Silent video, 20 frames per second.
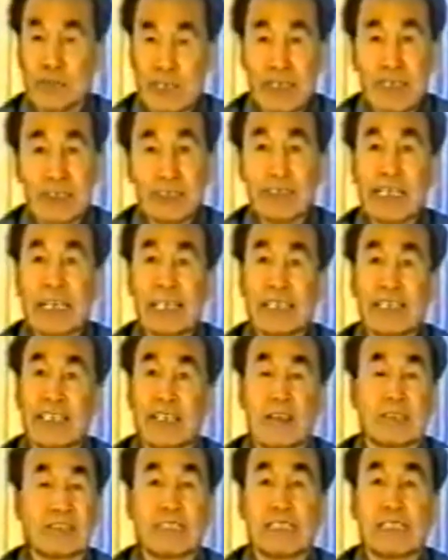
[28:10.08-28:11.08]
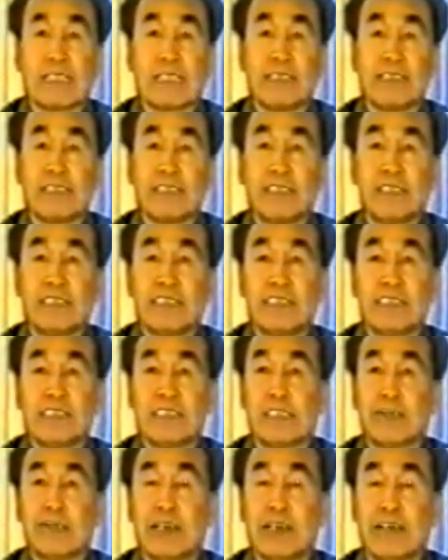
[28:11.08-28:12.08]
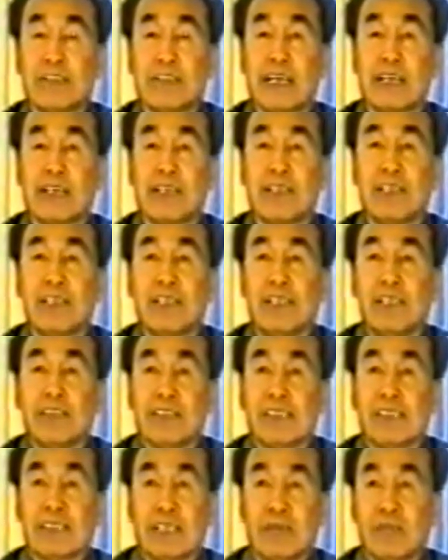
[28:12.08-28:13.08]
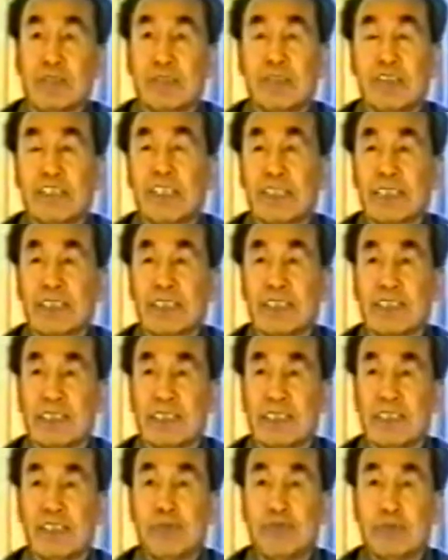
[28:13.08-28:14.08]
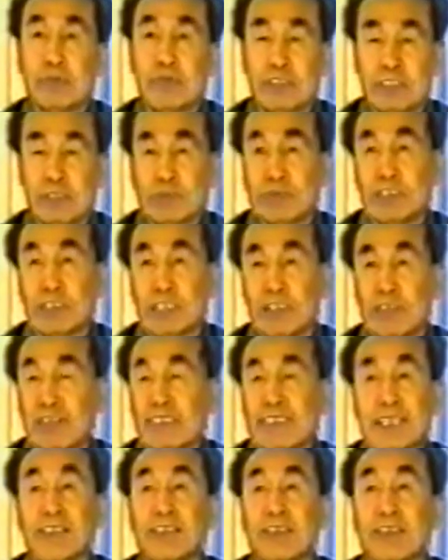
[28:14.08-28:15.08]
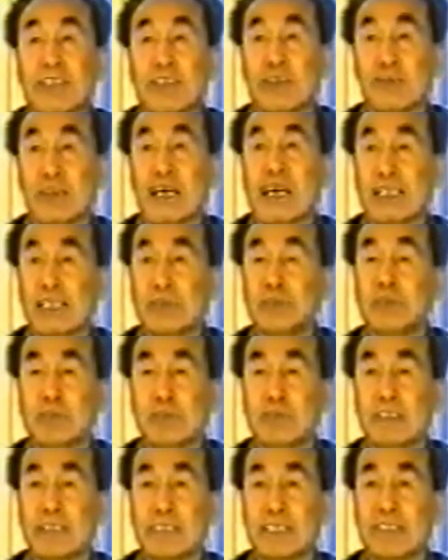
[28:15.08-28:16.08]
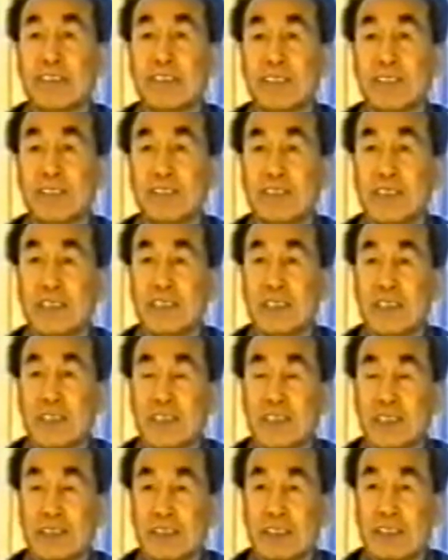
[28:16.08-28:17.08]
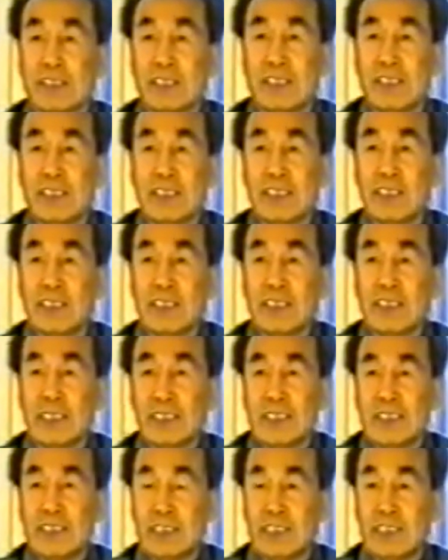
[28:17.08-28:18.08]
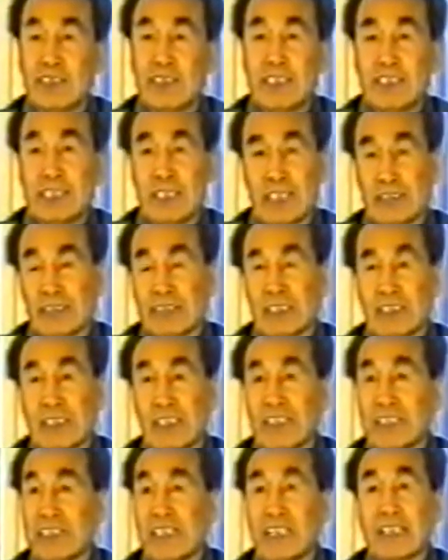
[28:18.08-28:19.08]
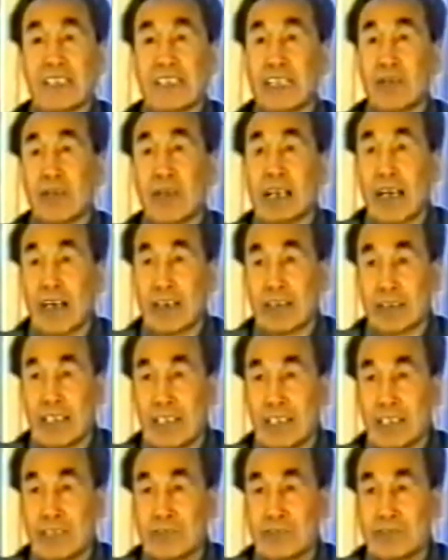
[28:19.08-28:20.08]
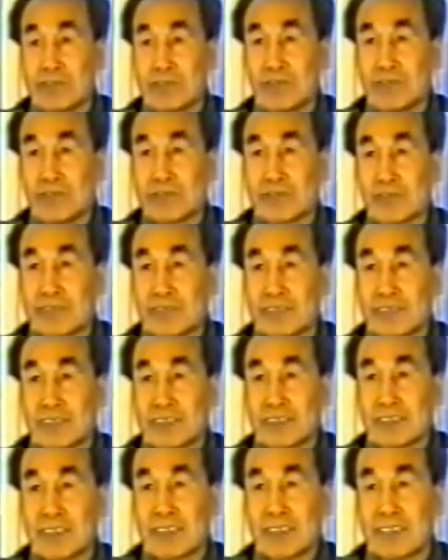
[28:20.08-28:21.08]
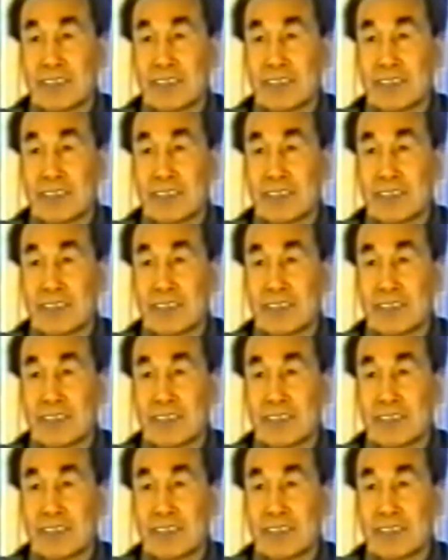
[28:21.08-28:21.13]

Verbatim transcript: 动脑子想怎么来调整身体机能变化，反正咱们中心在学呢，一步一步的往前走吧，一步一步往前走。所以，因为这些东西以前谁也没搞过，